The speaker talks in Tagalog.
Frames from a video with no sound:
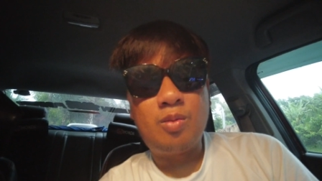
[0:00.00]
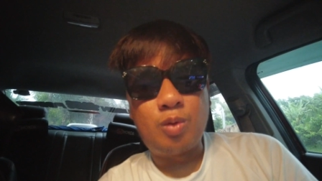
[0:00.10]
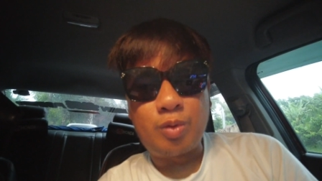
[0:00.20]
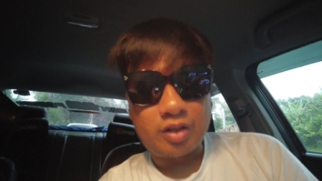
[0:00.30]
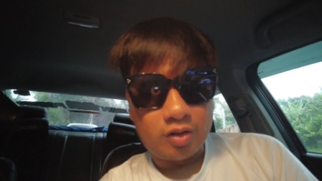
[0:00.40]

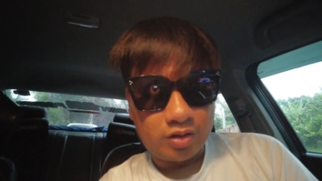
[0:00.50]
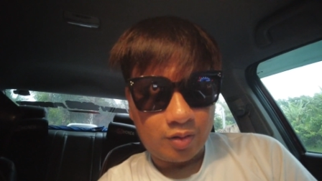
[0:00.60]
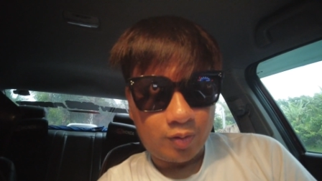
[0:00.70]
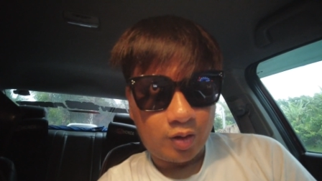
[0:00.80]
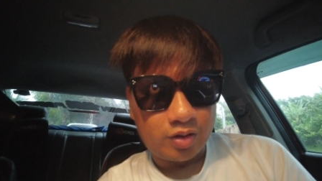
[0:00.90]
pupunta dun
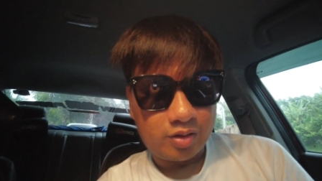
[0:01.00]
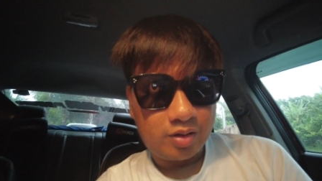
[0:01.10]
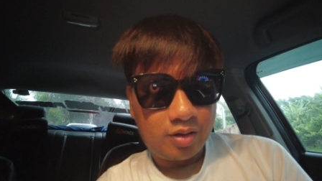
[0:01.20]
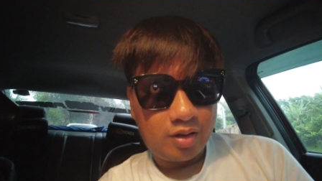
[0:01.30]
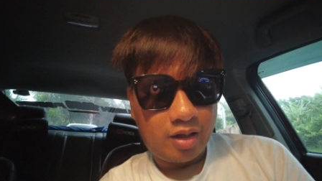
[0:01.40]
sa
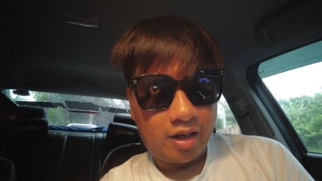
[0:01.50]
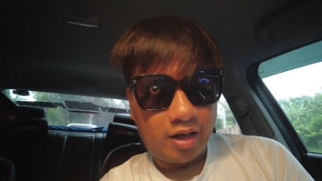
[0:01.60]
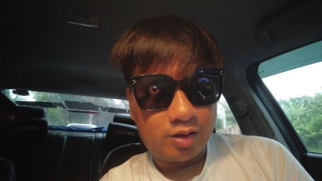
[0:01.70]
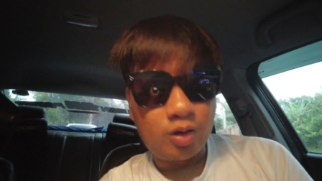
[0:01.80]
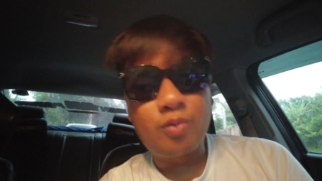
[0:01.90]
falls
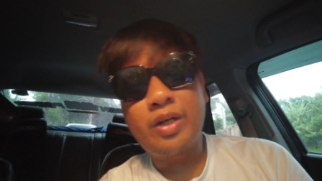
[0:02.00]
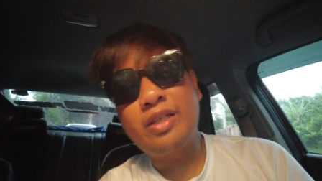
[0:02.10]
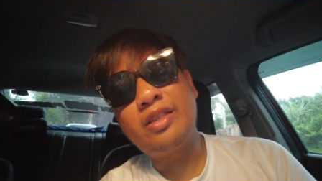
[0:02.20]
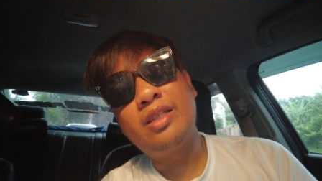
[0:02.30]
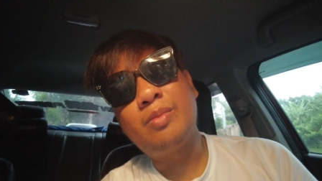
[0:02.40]
uh, so far
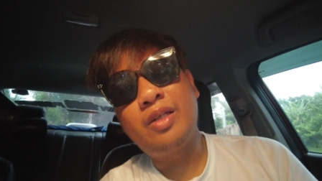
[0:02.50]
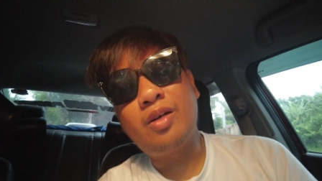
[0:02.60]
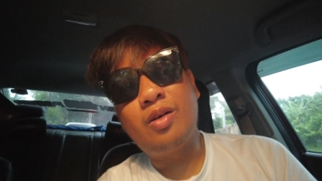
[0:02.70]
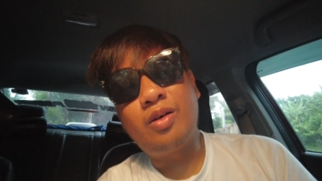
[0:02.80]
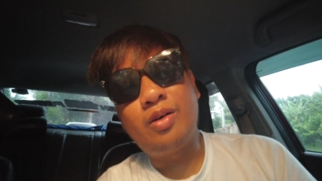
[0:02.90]
hindi naman
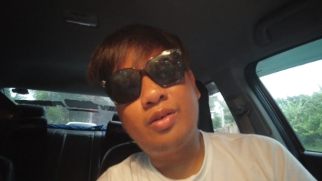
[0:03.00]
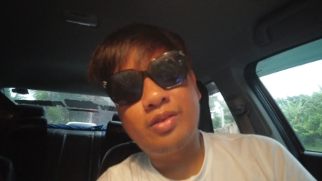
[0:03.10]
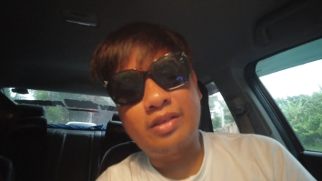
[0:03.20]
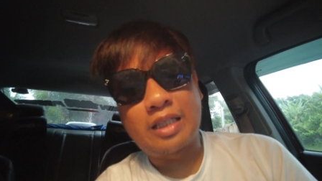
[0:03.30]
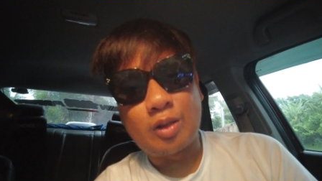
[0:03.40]
ako
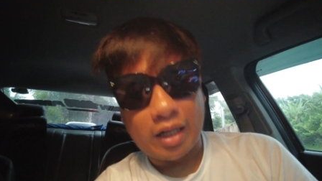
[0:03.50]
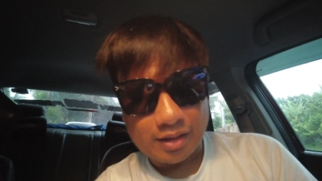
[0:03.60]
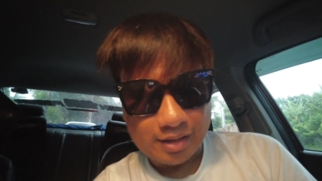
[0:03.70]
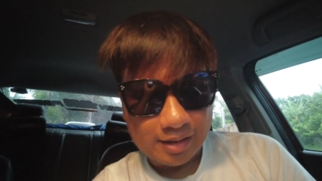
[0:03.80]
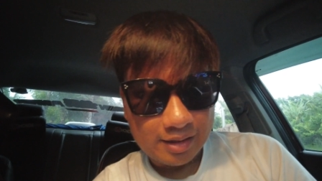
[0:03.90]

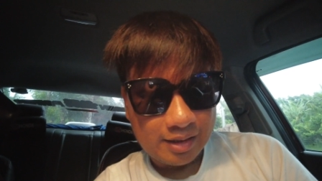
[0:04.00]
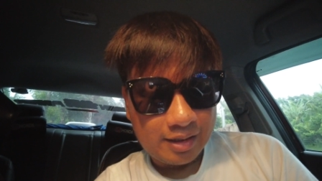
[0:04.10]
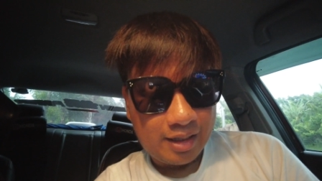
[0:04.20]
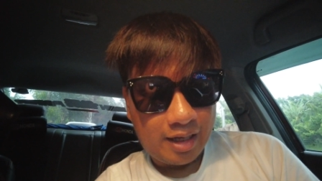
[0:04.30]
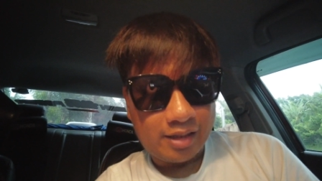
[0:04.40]
nadulas
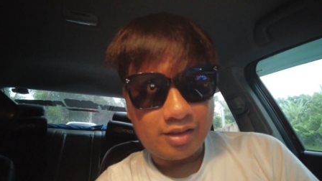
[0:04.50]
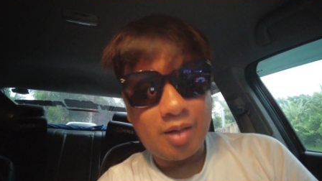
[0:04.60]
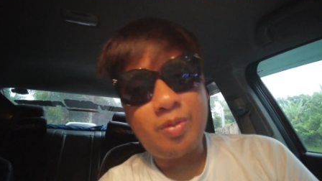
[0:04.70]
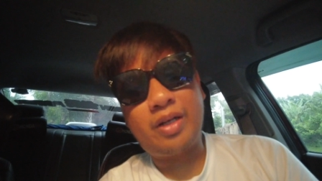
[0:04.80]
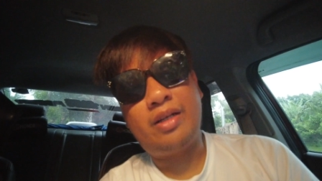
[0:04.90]
at
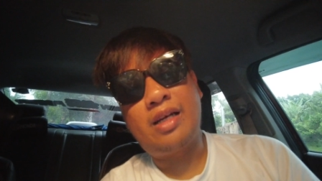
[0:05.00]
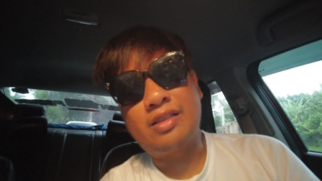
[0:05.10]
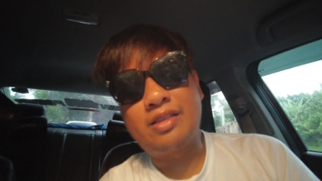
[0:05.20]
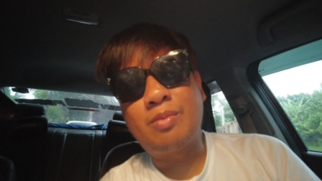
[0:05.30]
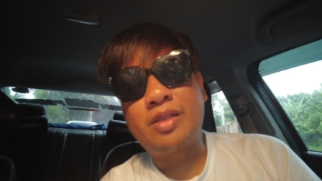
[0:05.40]
syempre
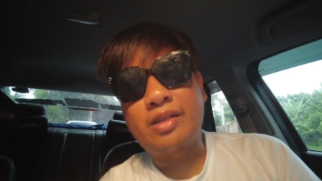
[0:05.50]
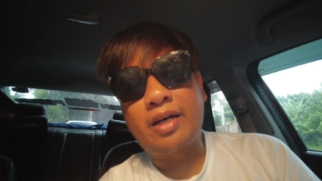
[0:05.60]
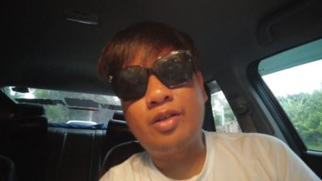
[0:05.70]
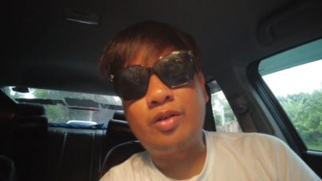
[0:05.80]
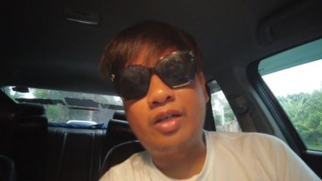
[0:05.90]
na-assist naman
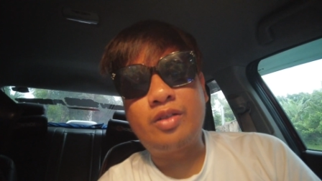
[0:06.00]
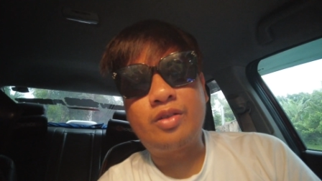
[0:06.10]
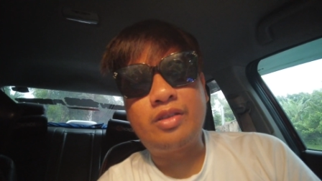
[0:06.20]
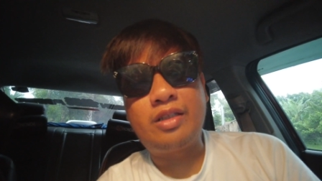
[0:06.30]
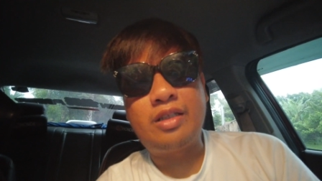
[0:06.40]
tayo nung ano
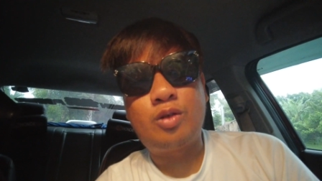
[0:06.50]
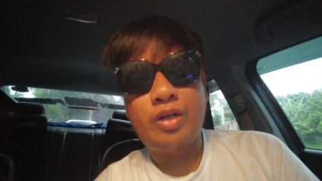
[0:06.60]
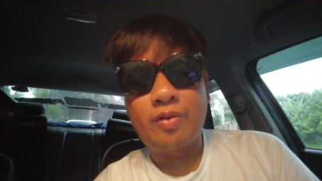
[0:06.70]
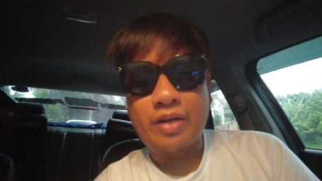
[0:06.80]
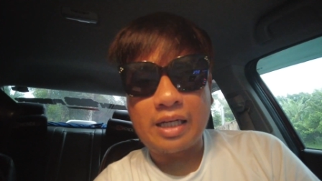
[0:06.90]
ni
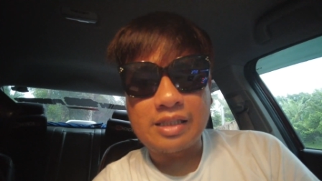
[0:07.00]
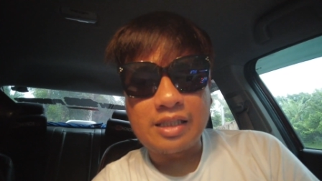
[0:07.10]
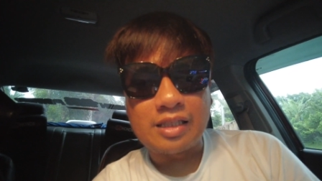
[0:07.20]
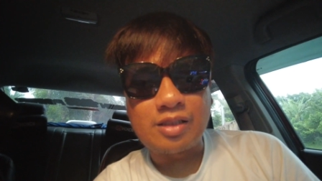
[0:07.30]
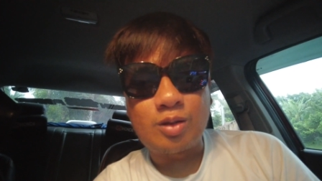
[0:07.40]
Kuya
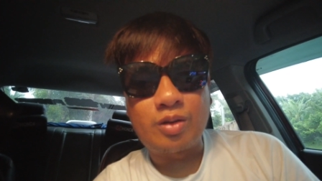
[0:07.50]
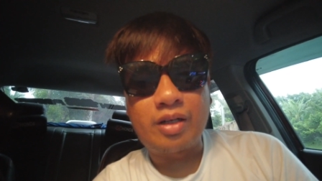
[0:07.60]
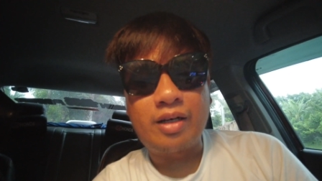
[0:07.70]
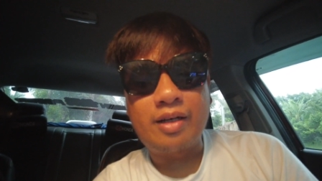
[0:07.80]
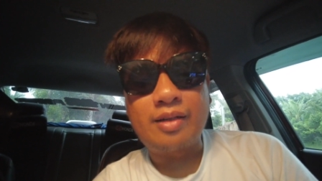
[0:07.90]
Francis yung
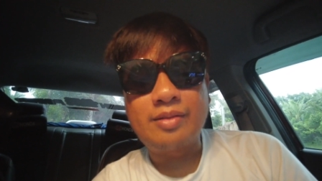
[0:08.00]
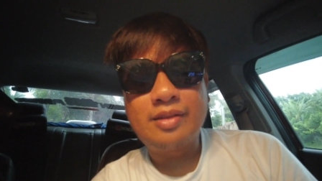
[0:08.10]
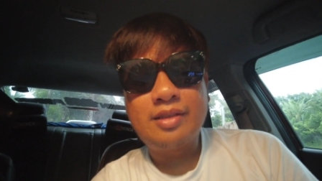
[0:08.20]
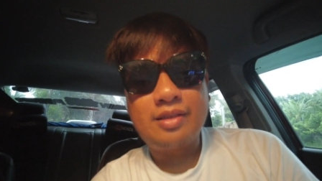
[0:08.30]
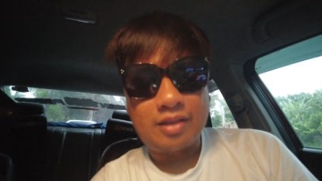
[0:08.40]
uh,
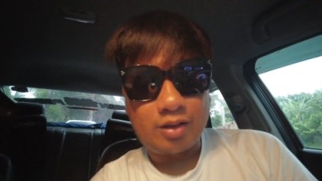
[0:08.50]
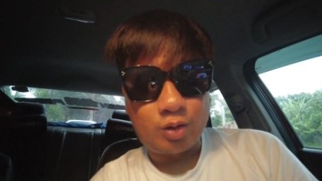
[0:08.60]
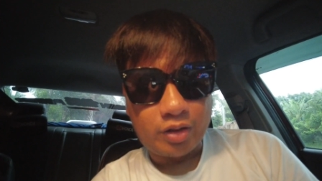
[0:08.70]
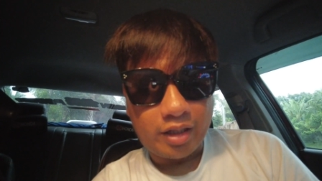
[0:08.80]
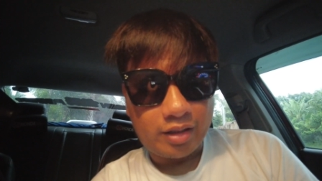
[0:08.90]

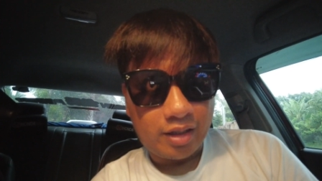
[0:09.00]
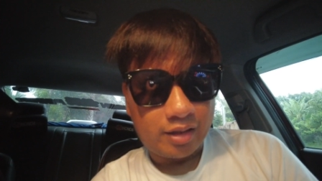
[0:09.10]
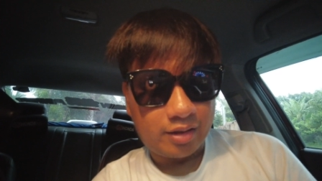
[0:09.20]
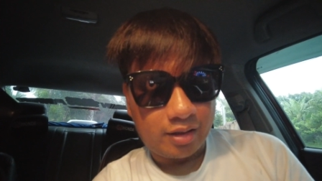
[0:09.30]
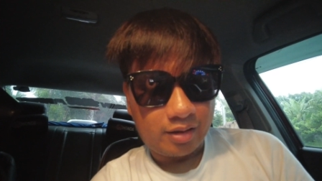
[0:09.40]
tour guide
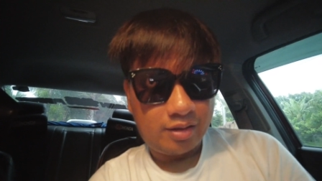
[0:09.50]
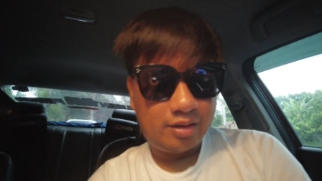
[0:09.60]
natin